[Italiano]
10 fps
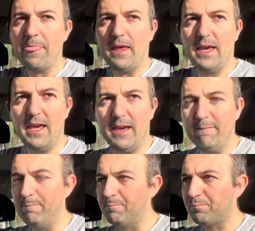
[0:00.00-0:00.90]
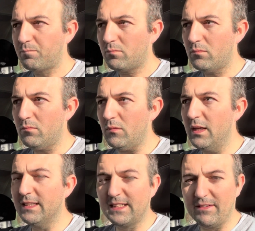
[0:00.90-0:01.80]
e
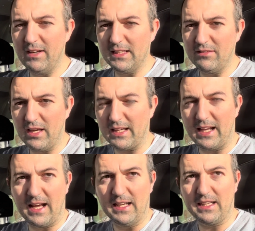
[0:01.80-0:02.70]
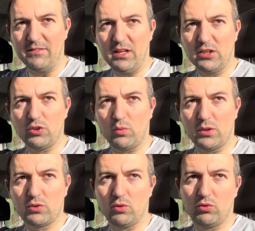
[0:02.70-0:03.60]
iscrivetevi ai canali che vi lascio qua
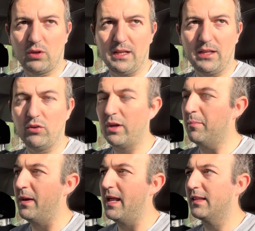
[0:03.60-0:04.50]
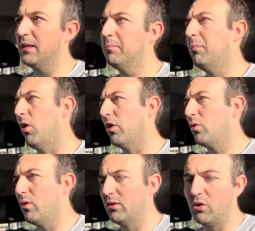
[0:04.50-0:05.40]
sotto che li hanno riaperti, poi
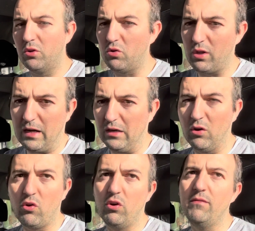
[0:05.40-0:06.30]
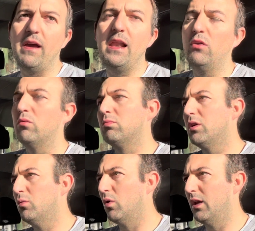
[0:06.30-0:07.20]
quando ritorneranno al loro livello,
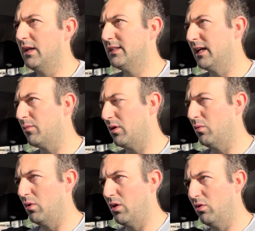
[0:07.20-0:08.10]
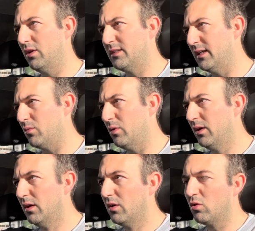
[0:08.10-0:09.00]
chi vuole li segue, chi vuole non li segue,
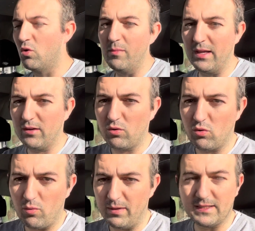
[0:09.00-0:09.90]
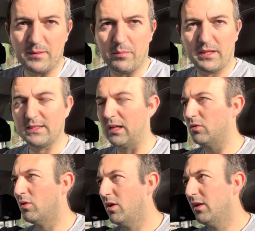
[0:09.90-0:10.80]
come, come sempre
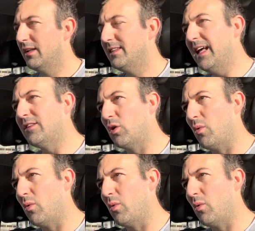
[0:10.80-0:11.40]
stato. Detto